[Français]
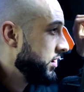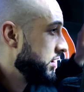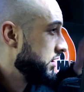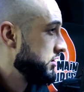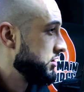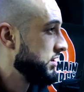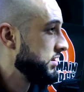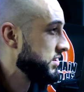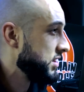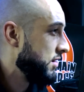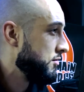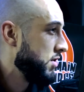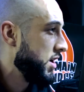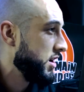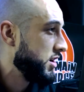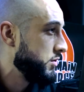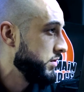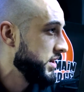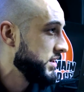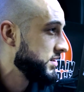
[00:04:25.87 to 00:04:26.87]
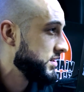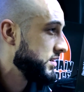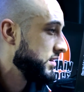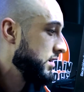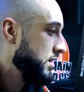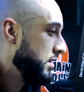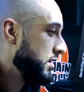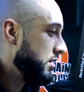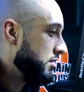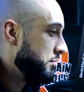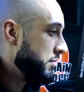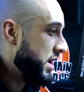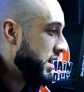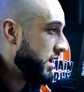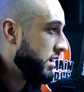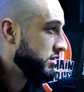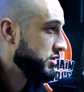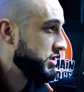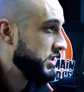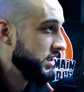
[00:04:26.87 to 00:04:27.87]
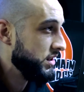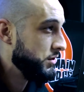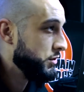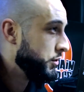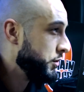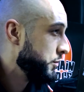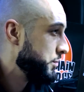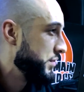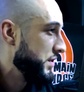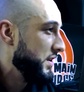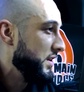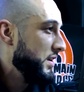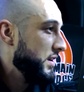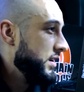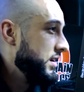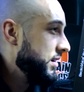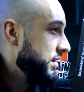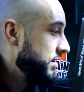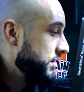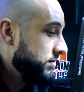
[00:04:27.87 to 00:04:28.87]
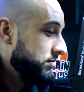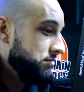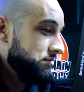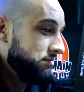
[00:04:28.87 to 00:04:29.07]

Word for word: je les envoie à Chris, mélange des deux, puis